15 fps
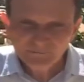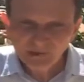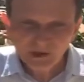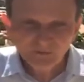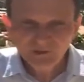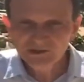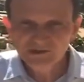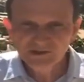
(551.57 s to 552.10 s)

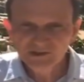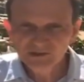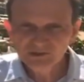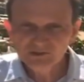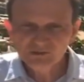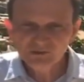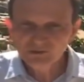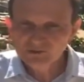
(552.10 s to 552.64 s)
pelo amor de
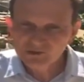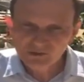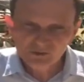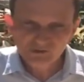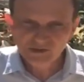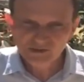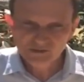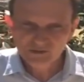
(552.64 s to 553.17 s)
Deus, não
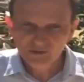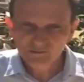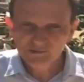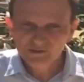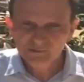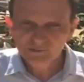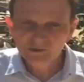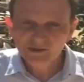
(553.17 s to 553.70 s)
continuem as
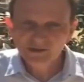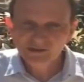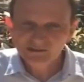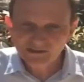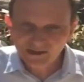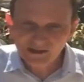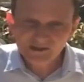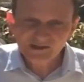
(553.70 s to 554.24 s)
porque
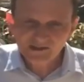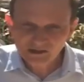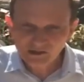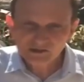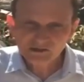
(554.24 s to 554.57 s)
tem